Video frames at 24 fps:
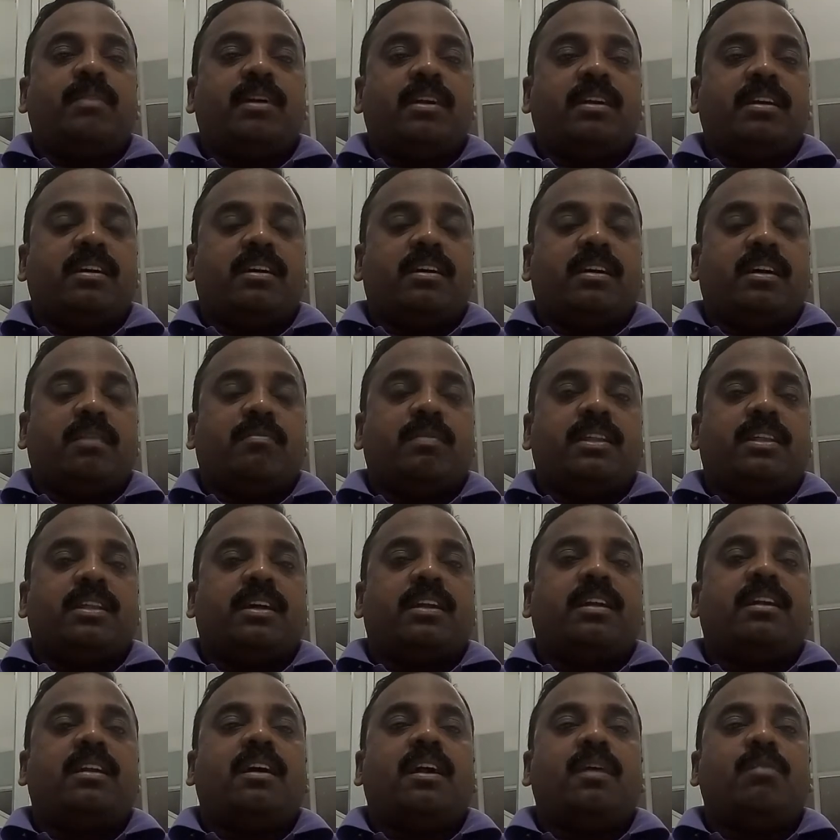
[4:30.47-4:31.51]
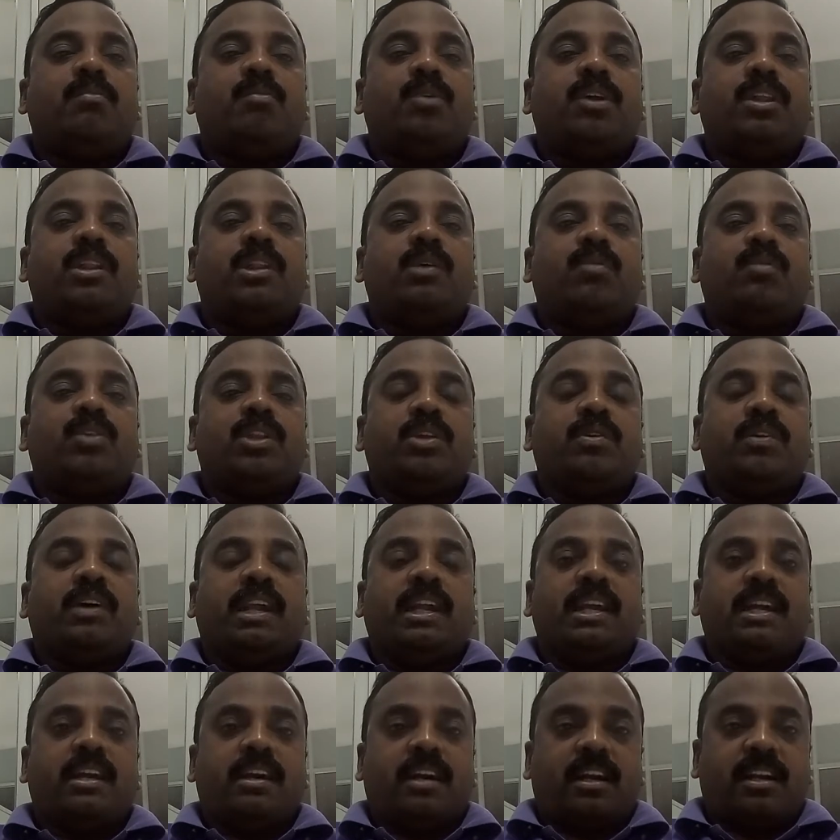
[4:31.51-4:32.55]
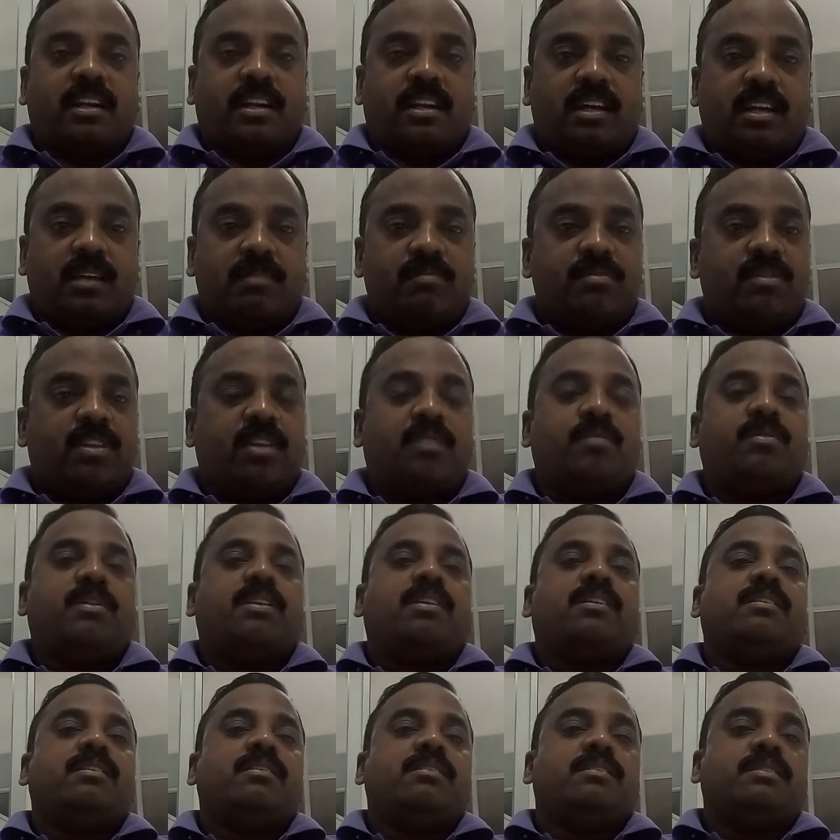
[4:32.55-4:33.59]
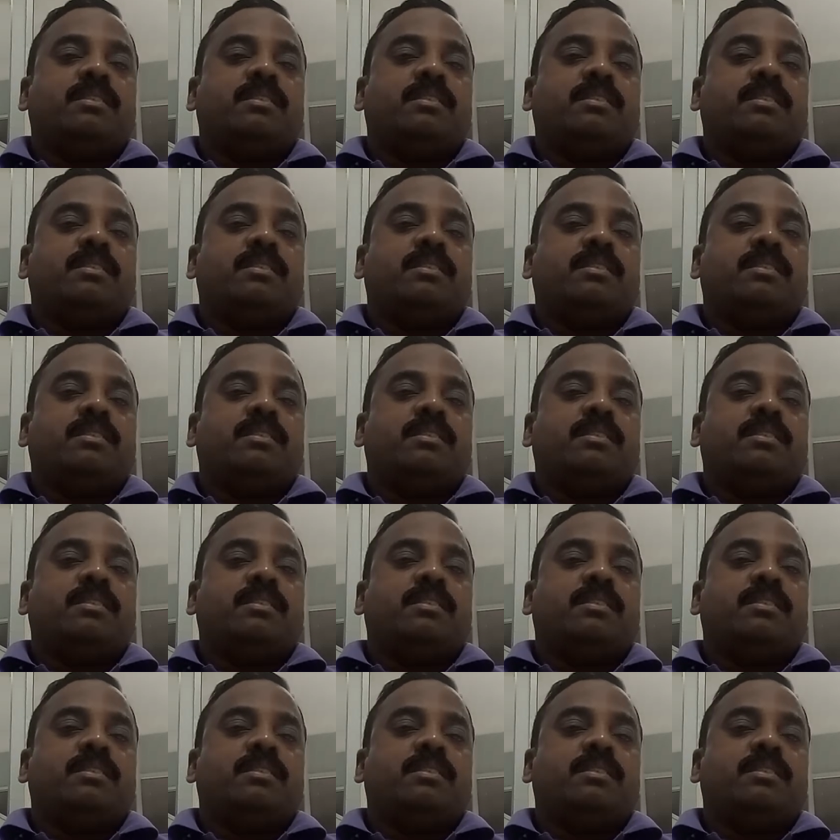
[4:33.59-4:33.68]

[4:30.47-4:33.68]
மறுக்காமல் தன்னால் முடிந்த உதவிகளை கட்டாயம் செய்வார்கள்